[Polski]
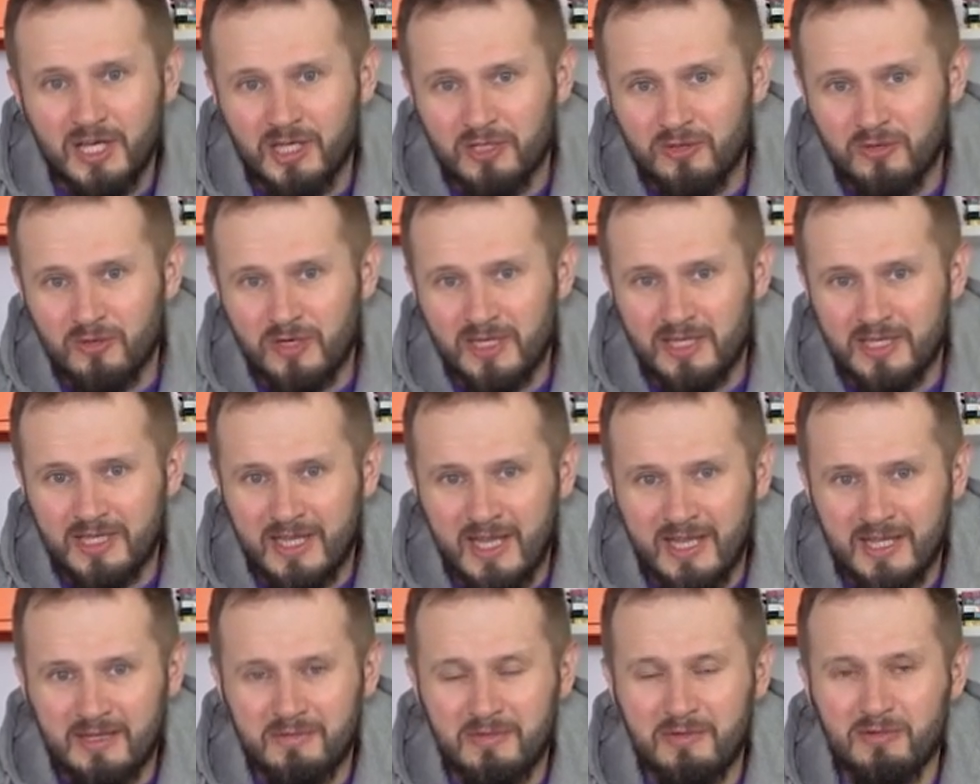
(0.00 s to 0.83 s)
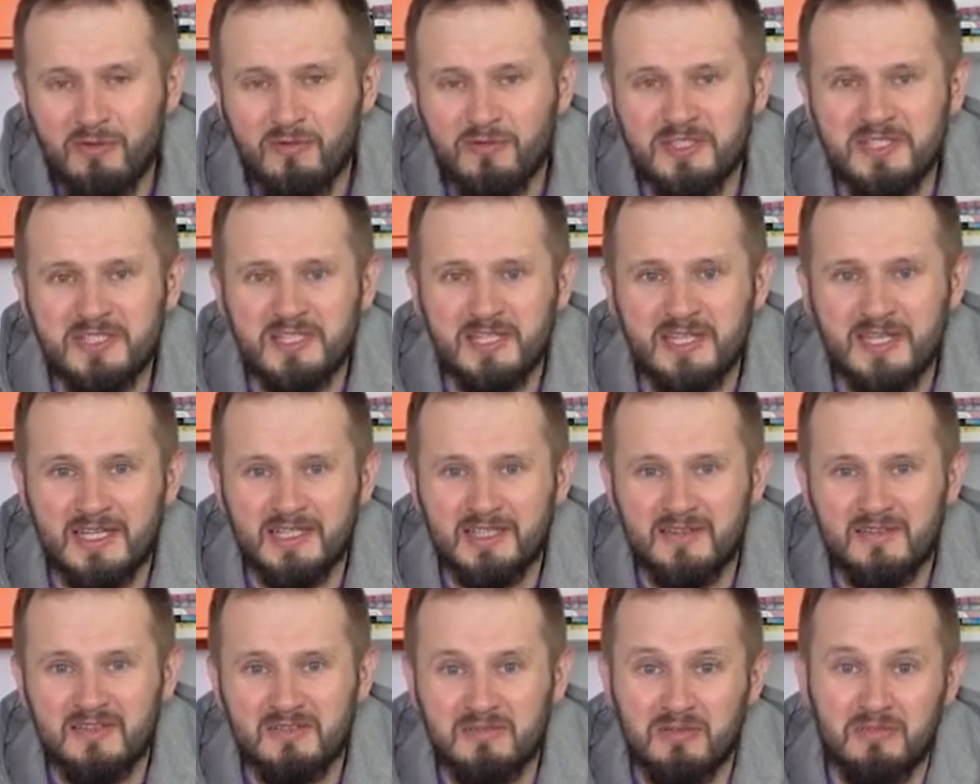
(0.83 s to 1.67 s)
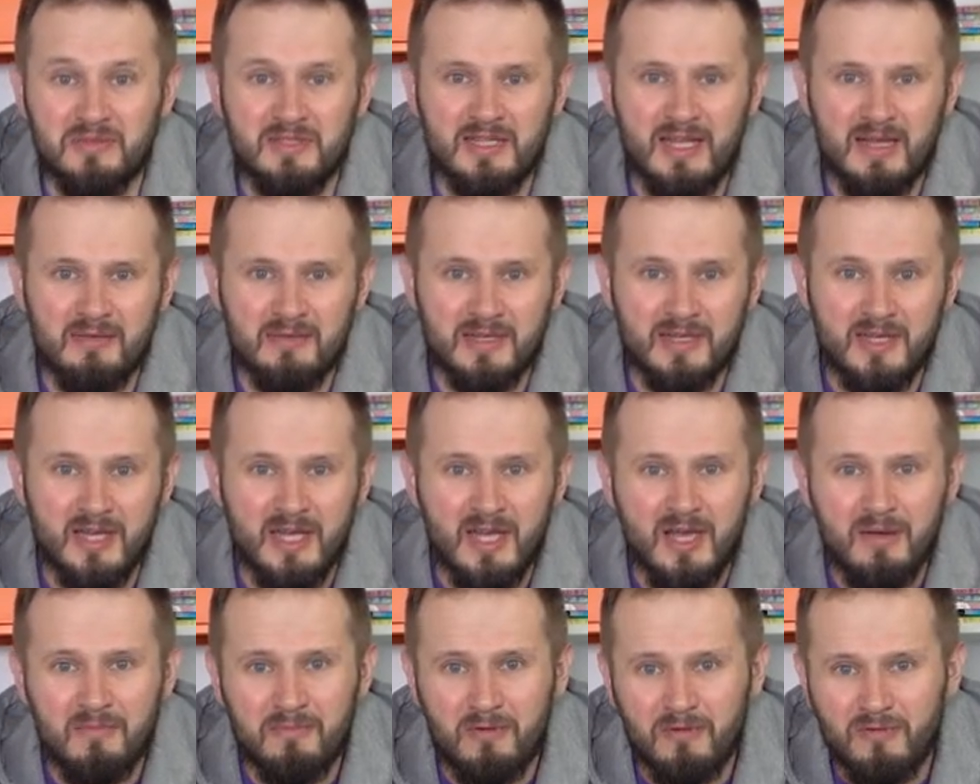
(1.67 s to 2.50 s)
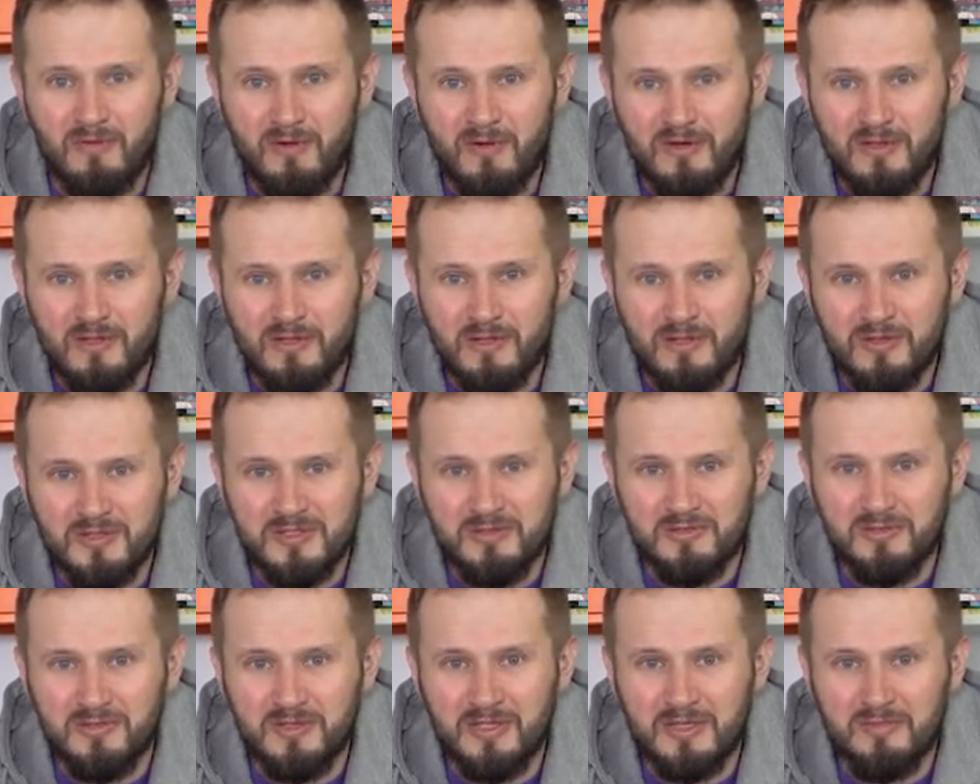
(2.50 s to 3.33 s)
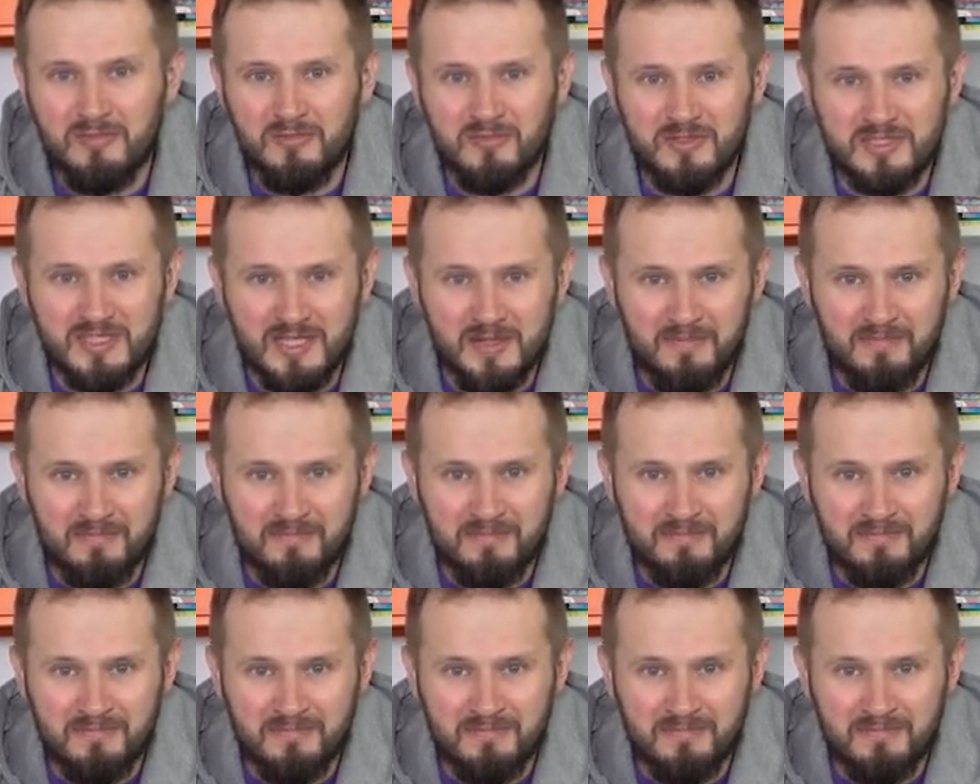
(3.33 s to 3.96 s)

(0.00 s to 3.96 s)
które tak miło wszyscy chętnie wspominamy, powoli odchodzą do lamusa.